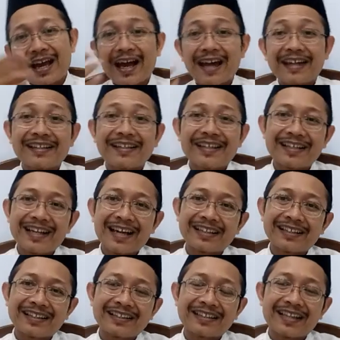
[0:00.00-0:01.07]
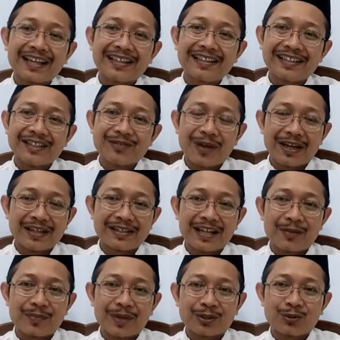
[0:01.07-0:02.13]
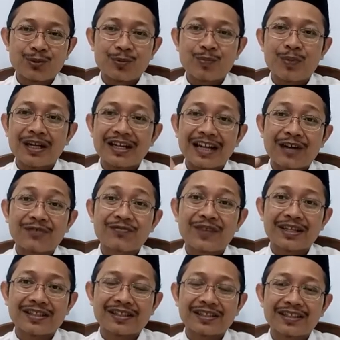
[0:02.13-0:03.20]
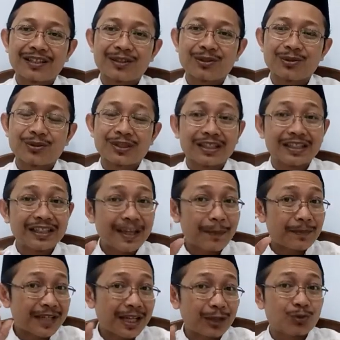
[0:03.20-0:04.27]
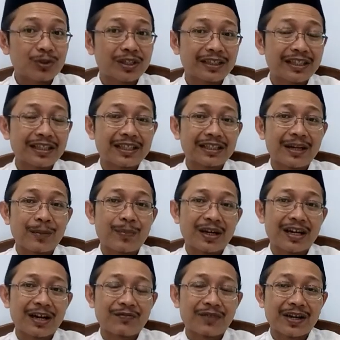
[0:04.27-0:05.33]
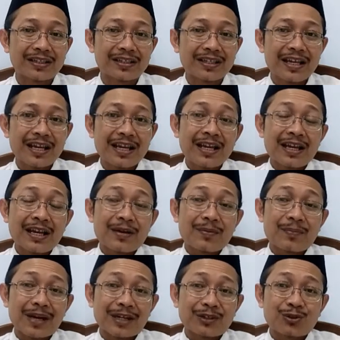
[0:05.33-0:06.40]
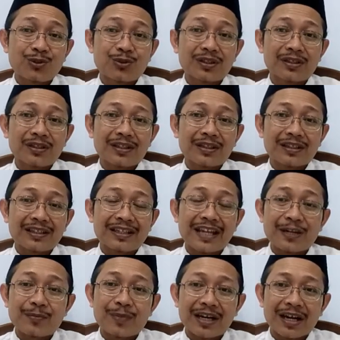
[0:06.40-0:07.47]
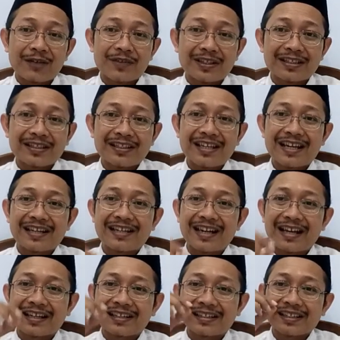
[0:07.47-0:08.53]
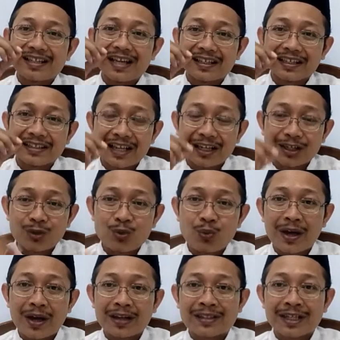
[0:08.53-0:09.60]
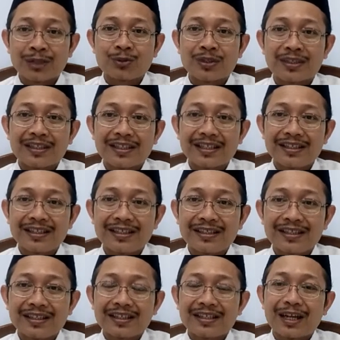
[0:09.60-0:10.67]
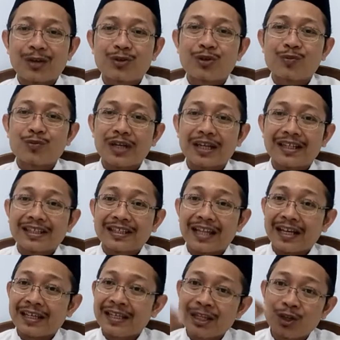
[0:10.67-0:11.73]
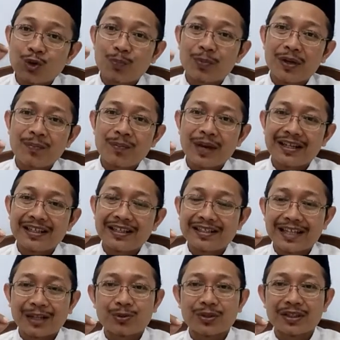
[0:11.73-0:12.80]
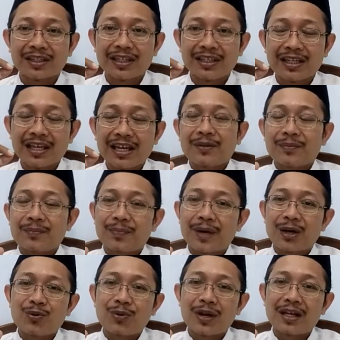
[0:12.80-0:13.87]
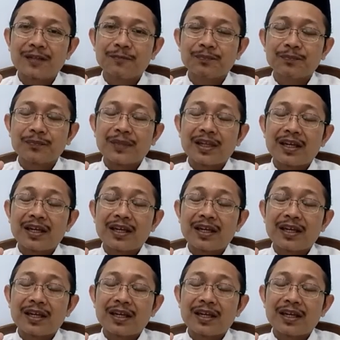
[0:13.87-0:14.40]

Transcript: Andekan kita ini, wahai sahabatku, bernafas itu setiap satu detik kita bernafas. Maksud dari bernafas ini adalah ketika kita keluar satu detik, lalu kemudian kita hirup kembali satu detik, bahwa